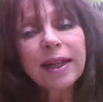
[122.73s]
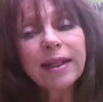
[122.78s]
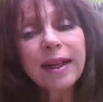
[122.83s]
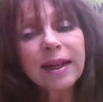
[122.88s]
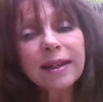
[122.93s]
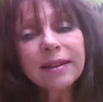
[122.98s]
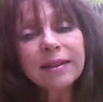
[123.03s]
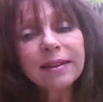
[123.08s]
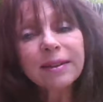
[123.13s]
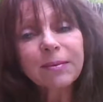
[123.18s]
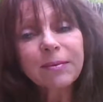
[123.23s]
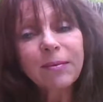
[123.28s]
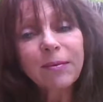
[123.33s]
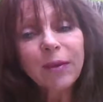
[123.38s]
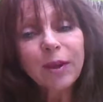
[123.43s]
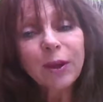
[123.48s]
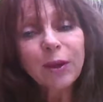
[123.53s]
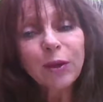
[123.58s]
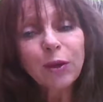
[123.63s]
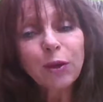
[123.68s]
dates
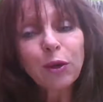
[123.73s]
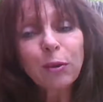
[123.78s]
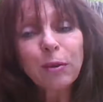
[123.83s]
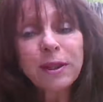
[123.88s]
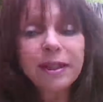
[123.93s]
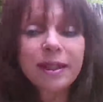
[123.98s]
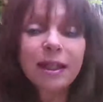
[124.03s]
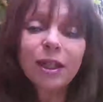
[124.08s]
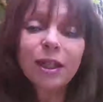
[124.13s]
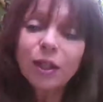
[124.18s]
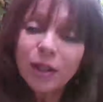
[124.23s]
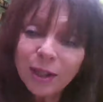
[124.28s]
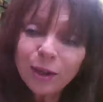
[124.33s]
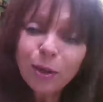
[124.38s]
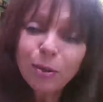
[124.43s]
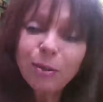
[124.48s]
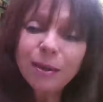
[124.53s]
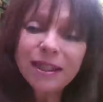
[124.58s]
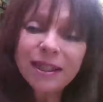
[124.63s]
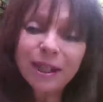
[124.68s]
de mes stages et de
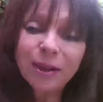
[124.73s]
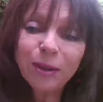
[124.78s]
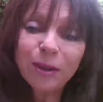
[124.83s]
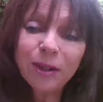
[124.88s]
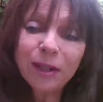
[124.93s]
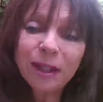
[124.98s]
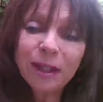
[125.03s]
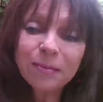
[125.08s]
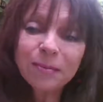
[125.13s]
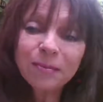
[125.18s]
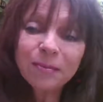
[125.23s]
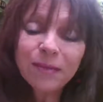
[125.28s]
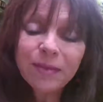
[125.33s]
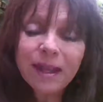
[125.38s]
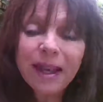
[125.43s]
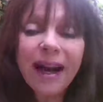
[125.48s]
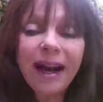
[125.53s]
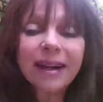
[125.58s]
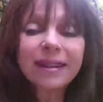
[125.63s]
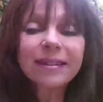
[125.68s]
mes ateliers.
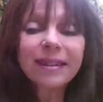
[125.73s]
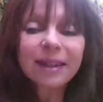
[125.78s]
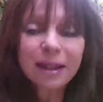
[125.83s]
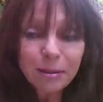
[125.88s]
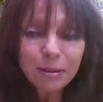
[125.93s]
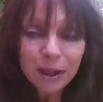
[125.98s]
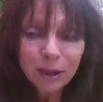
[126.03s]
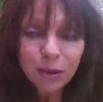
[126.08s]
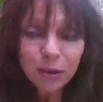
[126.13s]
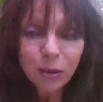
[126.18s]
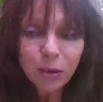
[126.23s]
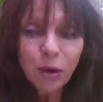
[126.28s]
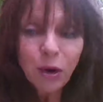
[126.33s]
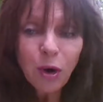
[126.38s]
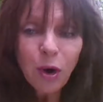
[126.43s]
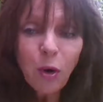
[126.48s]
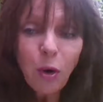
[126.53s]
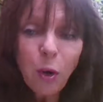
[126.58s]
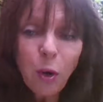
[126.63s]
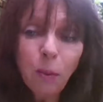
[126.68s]
À très bientôt
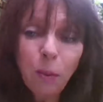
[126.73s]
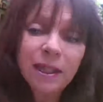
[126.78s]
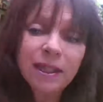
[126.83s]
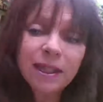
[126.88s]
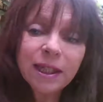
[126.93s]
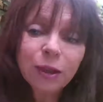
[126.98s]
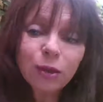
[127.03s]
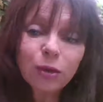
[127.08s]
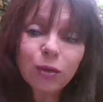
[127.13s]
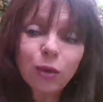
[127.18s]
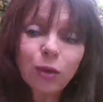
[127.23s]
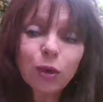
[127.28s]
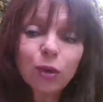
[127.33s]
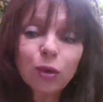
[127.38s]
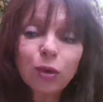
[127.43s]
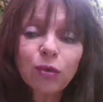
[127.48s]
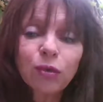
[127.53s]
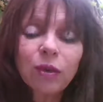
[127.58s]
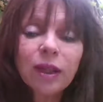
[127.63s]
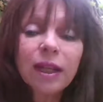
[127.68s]
au plaisir de vous
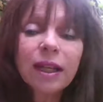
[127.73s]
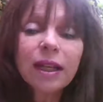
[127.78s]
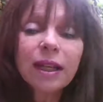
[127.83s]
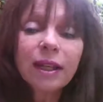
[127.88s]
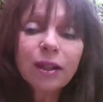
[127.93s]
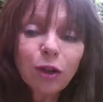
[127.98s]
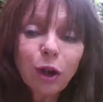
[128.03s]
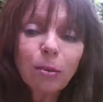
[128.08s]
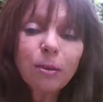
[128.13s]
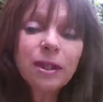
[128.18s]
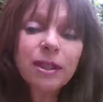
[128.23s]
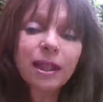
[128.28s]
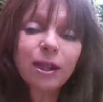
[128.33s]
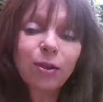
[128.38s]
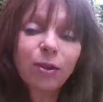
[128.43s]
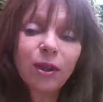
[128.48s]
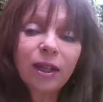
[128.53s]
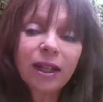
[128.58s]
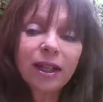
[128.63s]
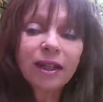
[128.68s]
retrouver dans mes
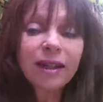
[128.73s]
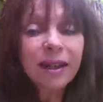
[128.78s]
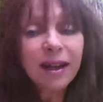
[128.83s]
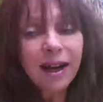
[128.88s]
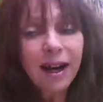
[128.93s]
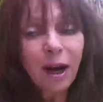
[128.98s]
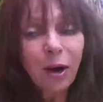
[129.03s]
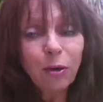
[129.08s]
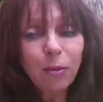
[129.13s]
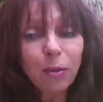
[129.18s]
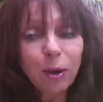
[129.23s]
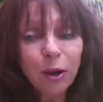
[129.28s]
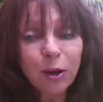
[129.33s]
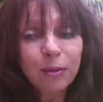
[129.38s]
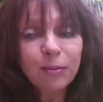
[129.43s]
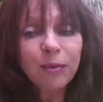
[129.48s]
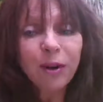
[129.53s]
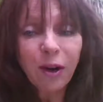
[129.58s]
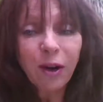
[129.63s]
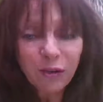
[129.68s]
ateliers à Aubonne.
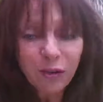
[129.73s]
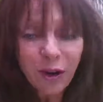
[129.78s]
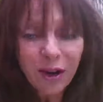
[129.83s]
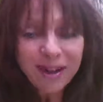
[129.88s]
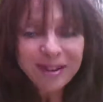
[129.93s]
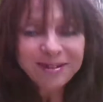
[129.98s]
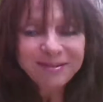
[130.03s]
Au revoir.